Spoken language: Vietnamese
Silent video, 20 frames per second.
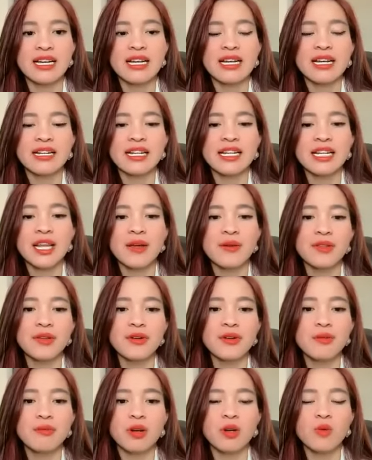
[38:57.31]
Nên nếu như
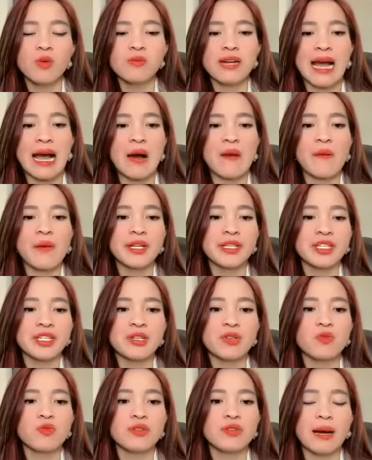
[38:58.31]
mà lúc nào anh chị
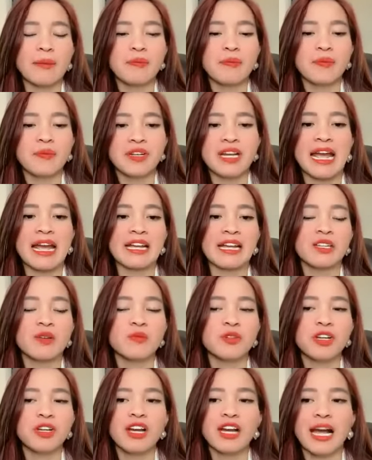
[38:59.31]
cũng ngập tràn trong
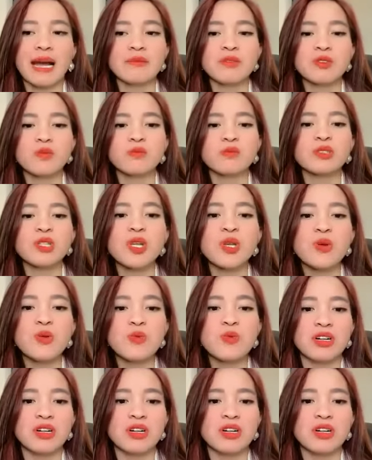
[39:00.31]
những cái cảm xúc tiêu